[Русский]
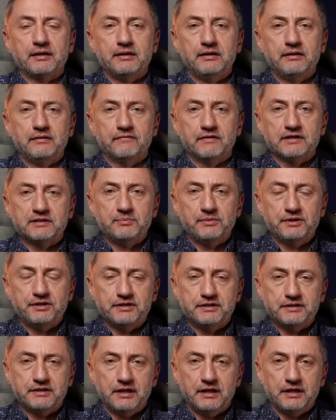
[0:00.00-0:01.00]
и
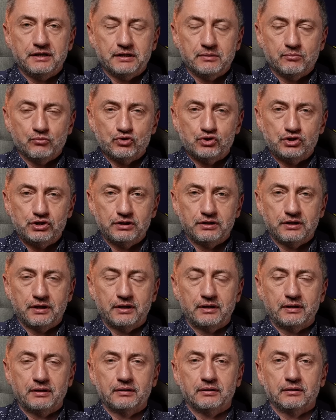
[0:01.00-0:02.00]
80-летний
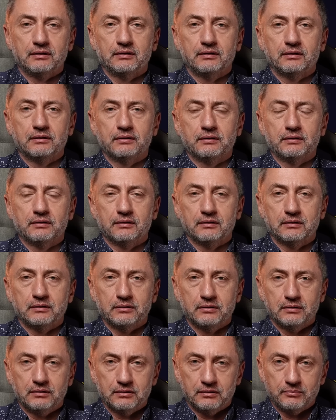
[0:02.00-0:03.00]
мужчина,
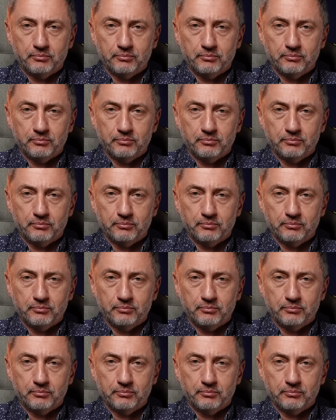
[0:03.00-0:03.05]
э,